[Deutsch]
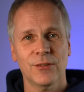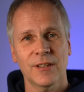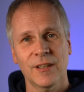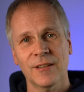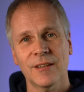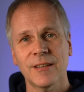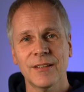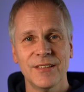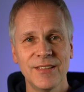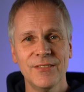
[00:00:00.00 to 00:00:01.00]
voneinander
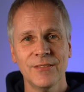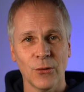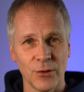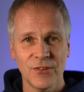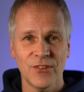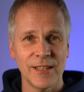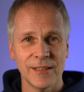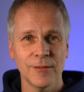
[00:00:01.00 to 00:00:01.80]
an diesen neuen Zellen